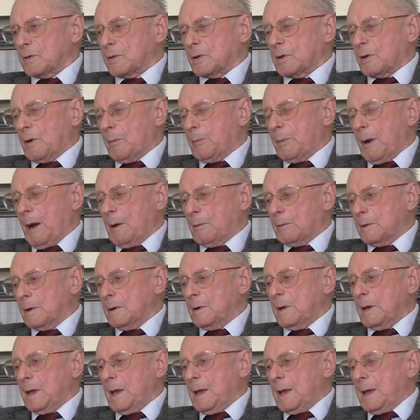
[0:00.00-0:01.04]

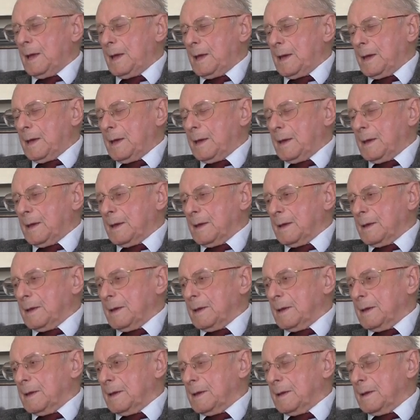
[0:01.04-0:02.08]
odkopało, y,
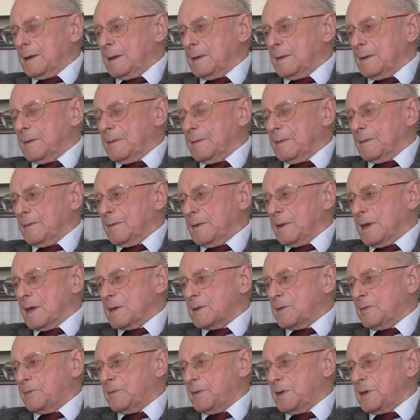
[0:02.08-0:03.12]
y,
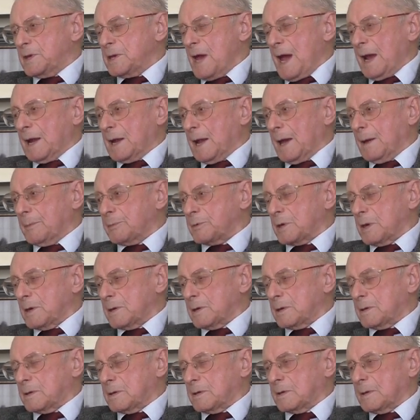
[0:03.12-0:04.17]
jest widziana
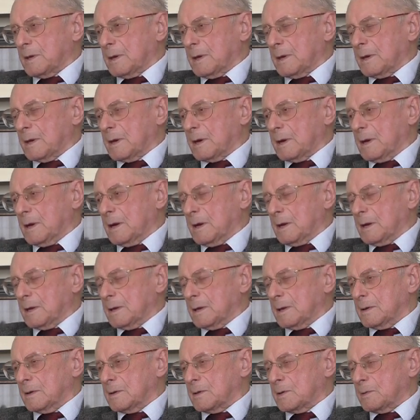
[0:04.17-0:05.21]
przez y,
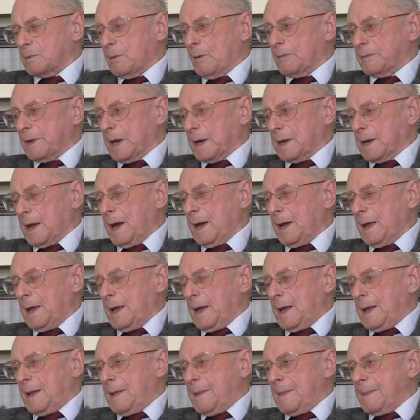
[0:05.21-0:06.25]
człowieka
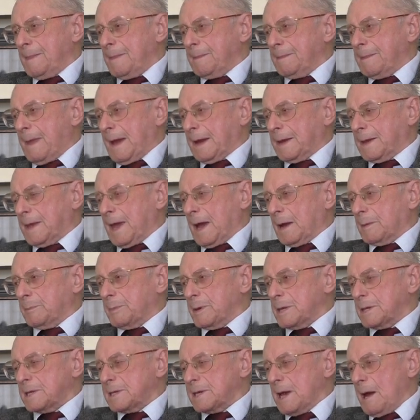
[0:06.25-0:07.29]
tak,
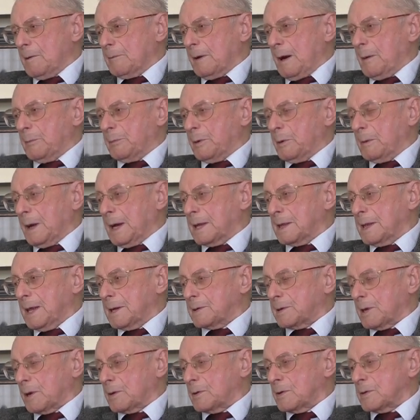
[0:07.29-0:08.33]
jakby cała była,
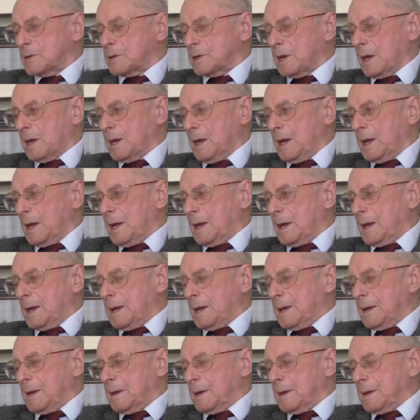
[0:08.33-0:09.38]
dlatego że
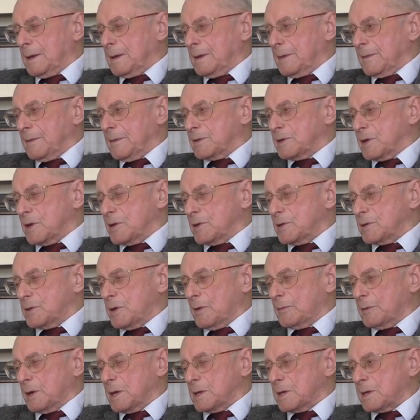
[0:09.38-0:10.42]

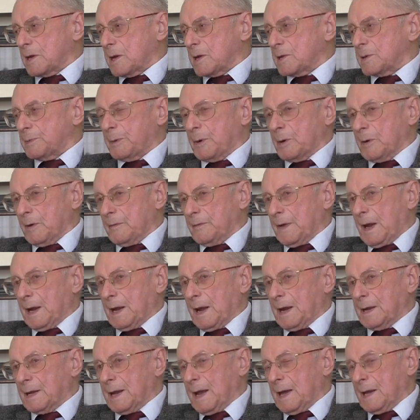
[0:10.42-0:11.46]
częściowo jest
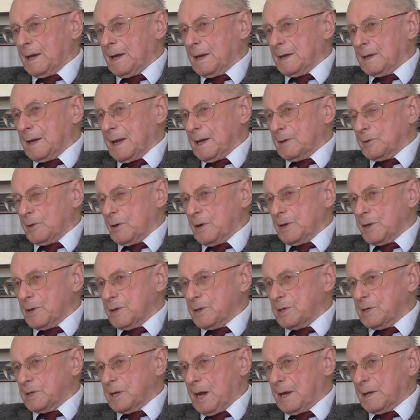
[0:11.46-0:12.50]
eksponowana na, na dole
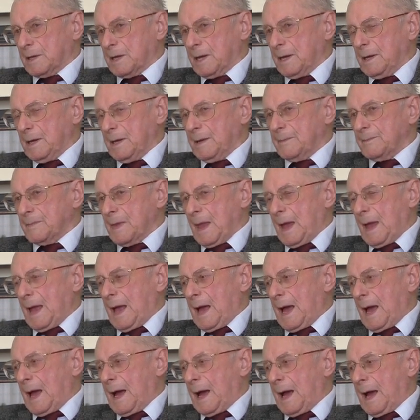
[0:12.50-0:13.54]
ściany,
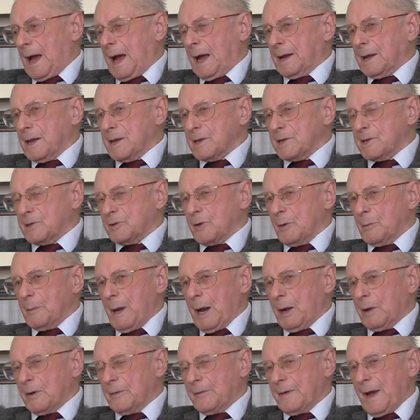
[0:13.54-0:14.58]
ale jest
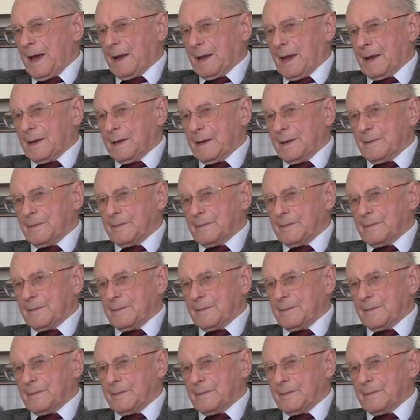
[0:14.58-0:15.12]
domalowana.